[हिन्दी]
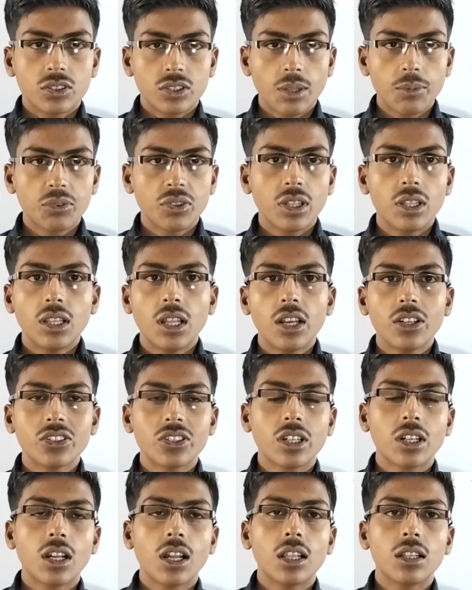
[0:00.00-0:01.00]
सबसे
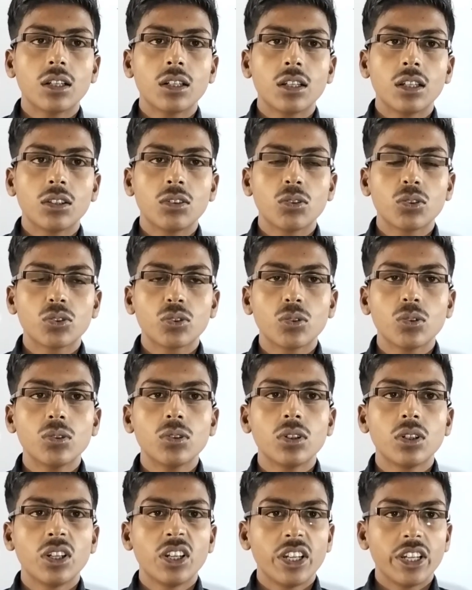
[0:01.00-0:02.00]
लास्ट कारण है
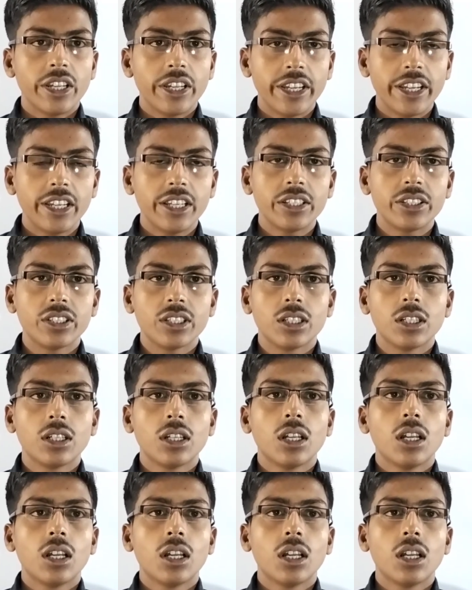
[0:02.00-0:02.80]
दोस्तों एज